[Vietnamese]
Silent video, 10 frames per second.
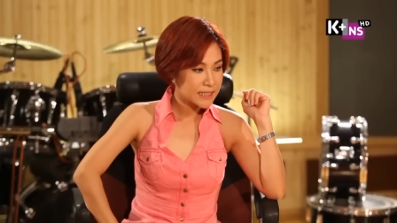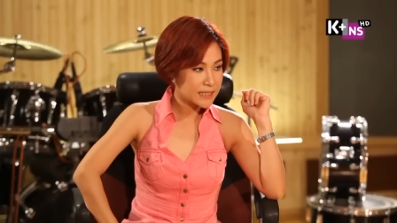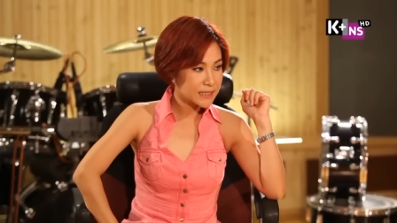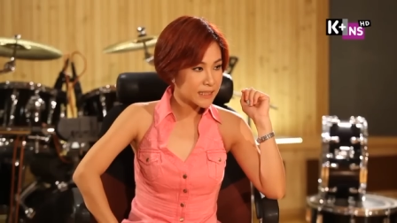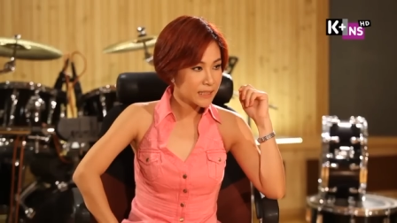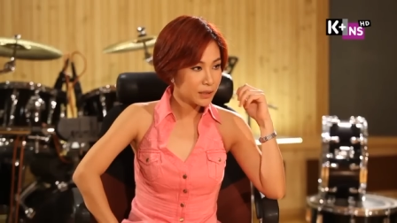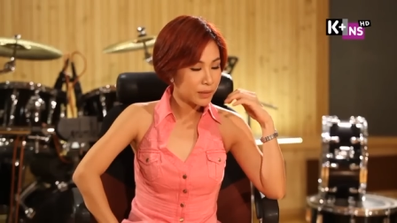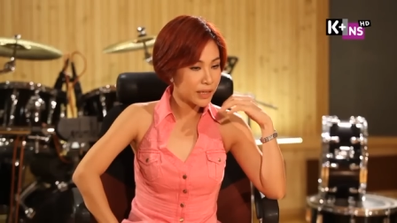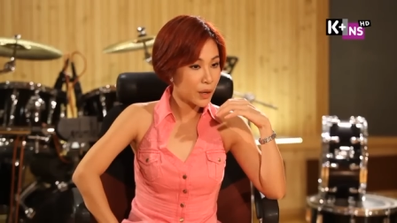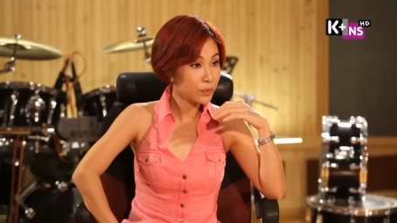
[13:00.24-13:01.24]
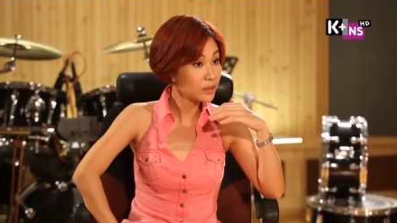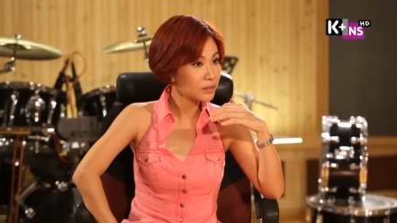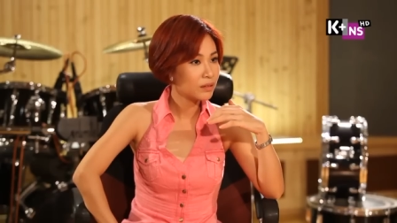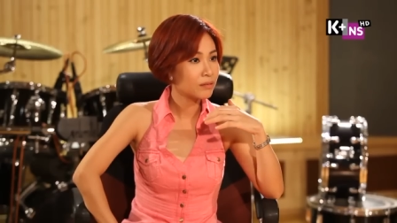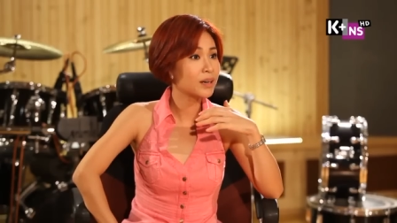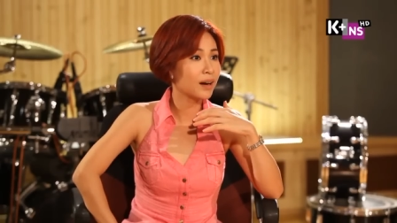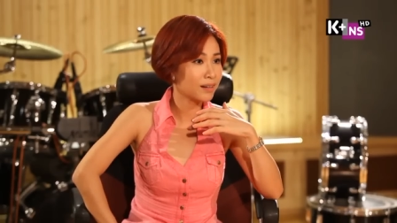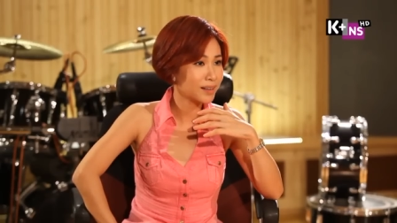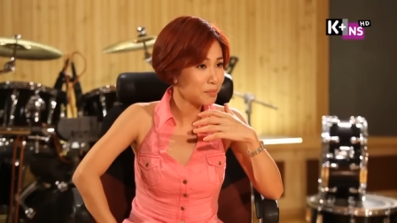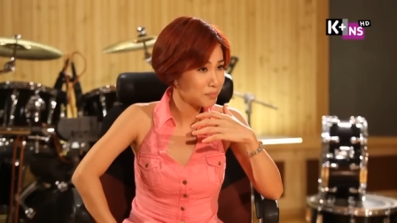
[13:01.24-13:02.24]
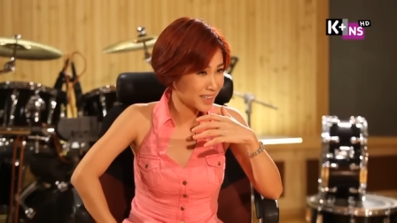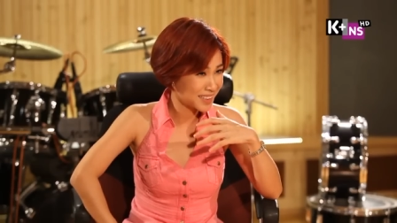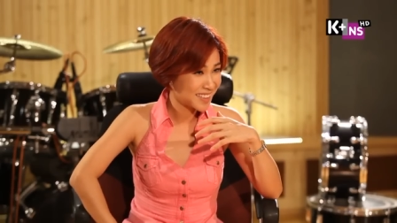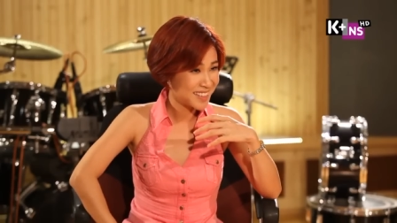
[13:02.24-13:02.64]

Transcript: ờ, thế nhưng mà nếu như lỡ không may